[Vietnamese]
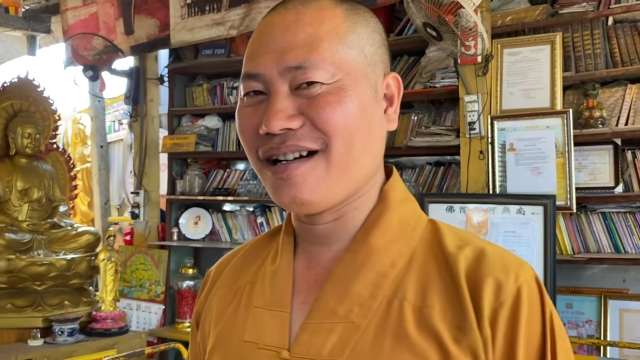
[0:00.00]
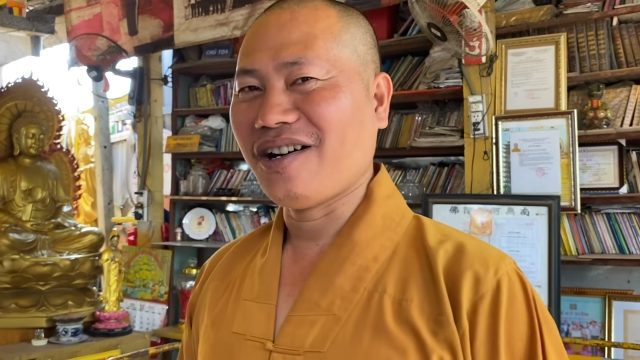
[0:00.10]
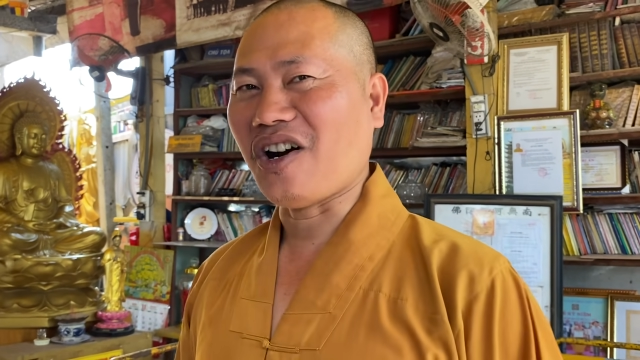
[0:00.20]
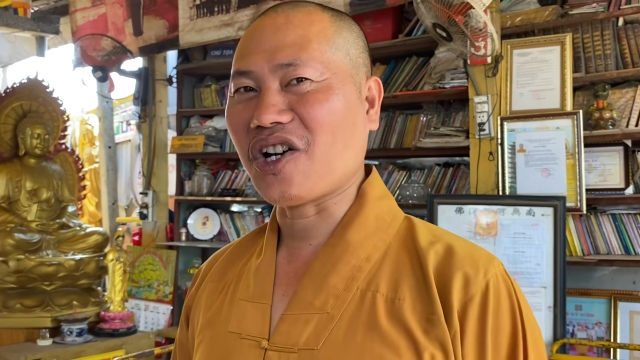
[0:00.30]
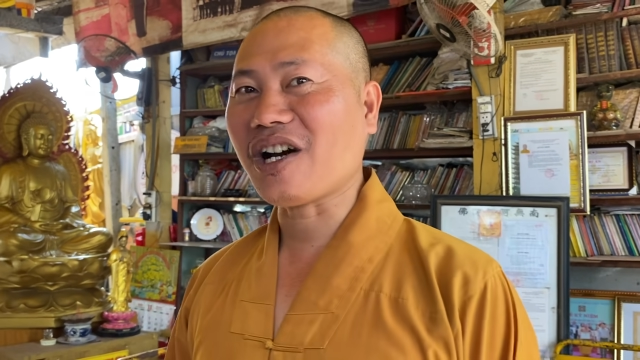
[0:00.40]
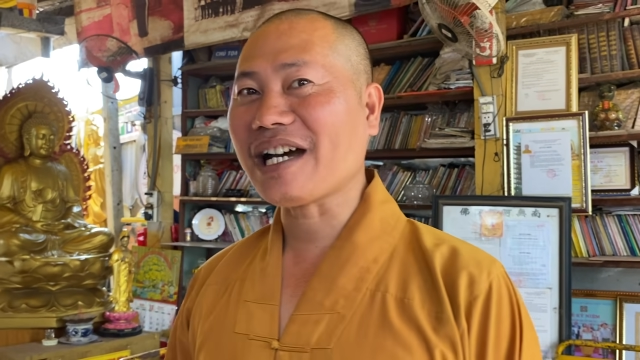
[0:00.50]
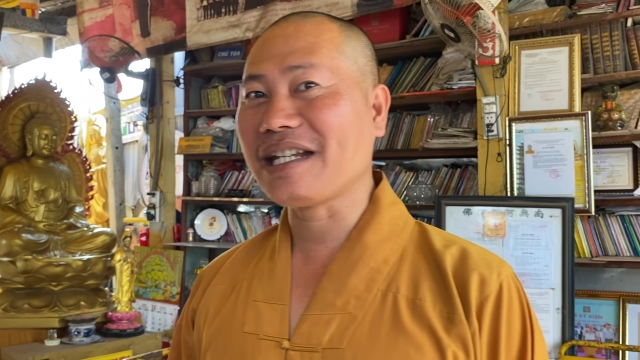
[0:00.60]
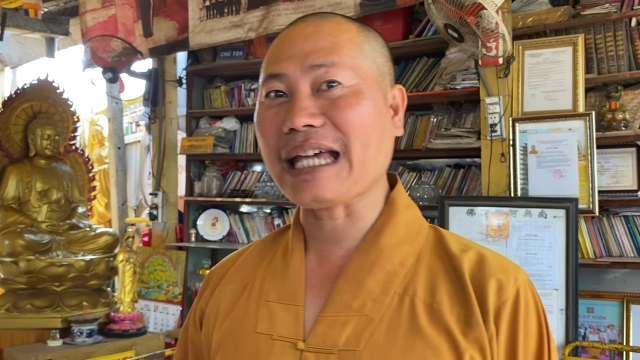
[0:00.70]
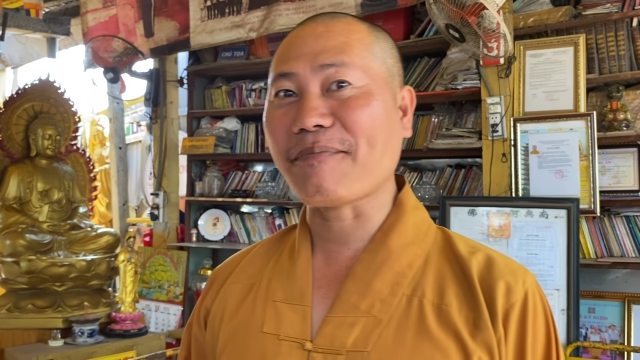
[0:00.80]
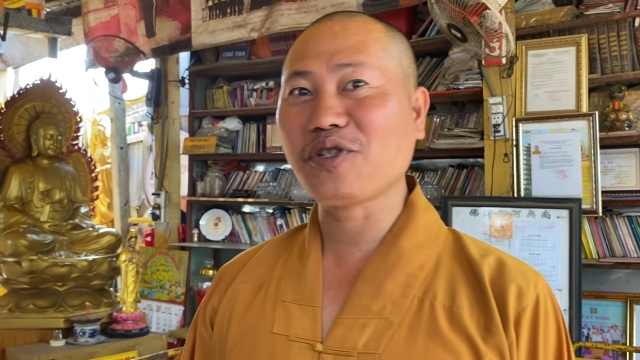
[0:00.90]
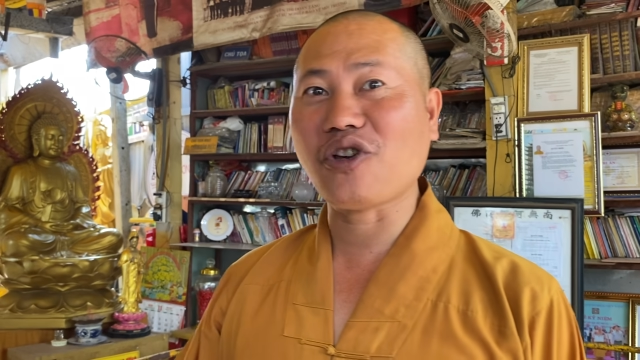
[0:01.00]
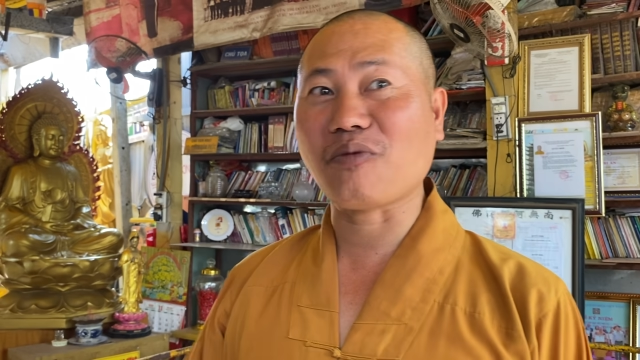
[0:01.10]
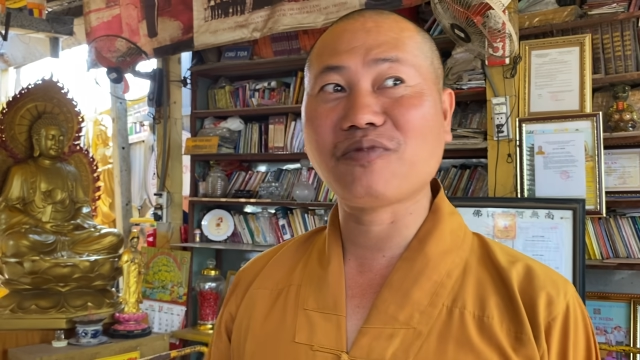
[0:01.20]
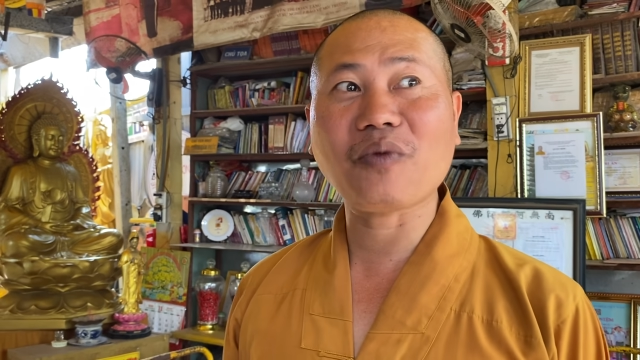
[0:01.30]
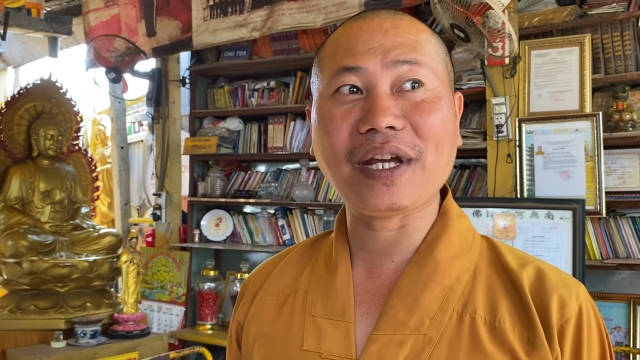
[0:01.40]
hồi đó thầy đi tập thể dục
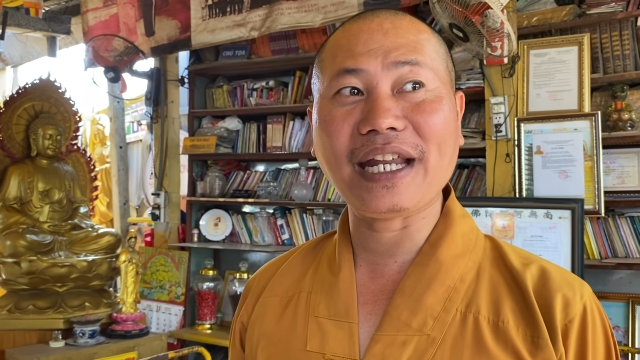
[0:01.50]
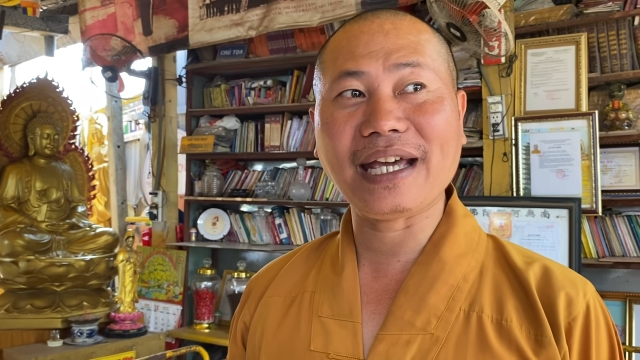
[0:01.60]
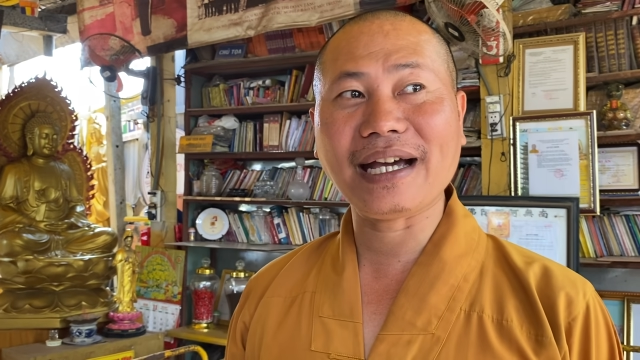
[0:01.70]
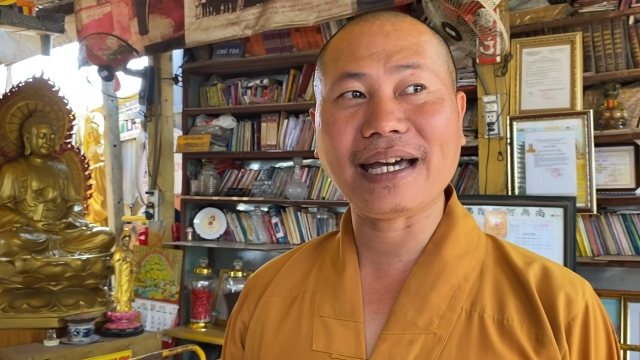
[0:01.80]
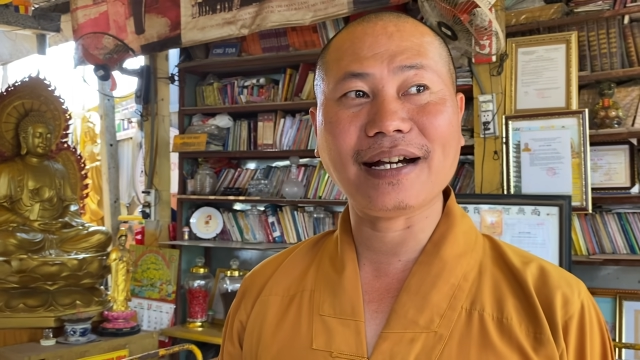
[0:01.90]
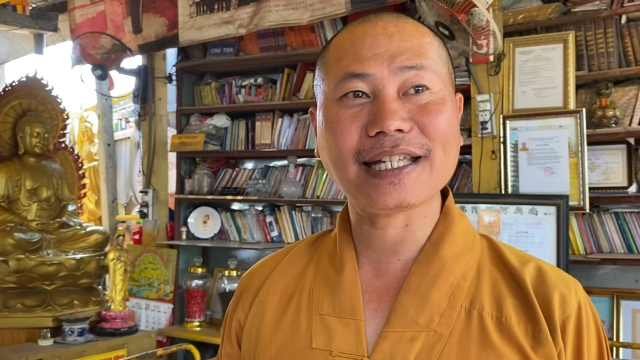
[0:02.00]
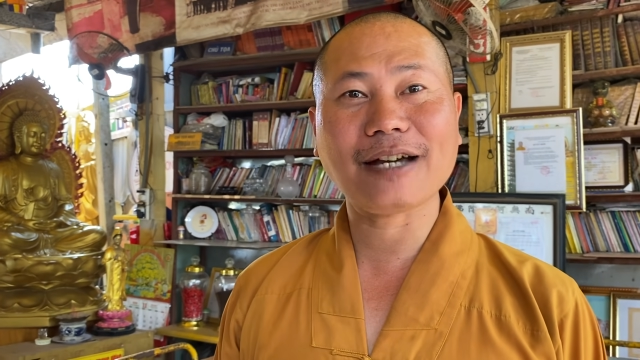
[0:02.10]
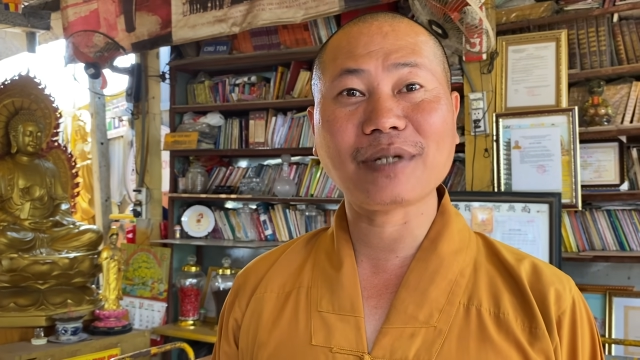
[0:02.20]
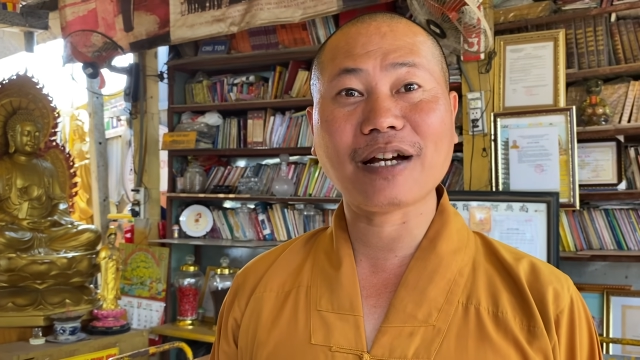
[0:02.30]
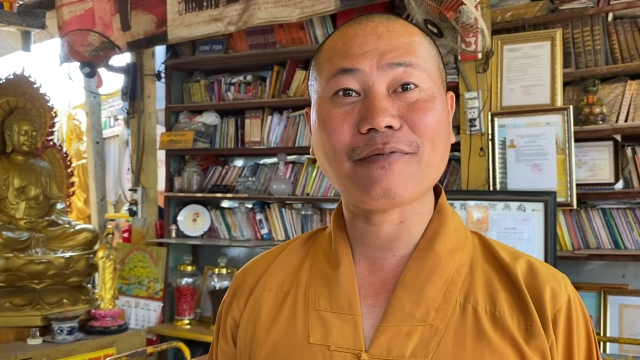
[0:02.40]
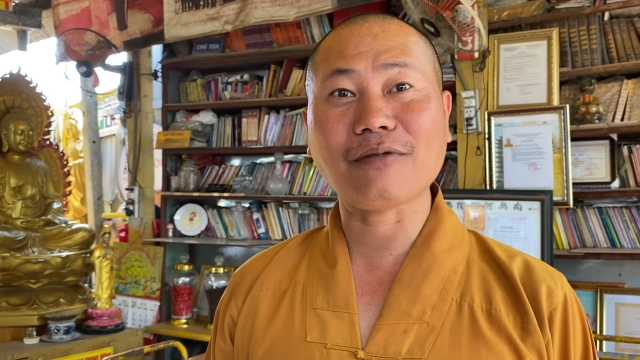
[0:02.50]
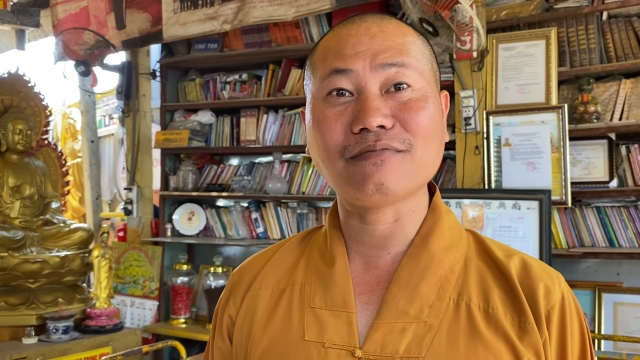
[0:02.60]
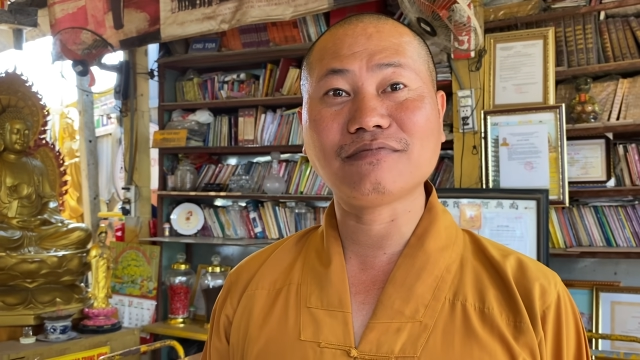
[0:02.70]
nó quay lén thầy ở trong văn phòng.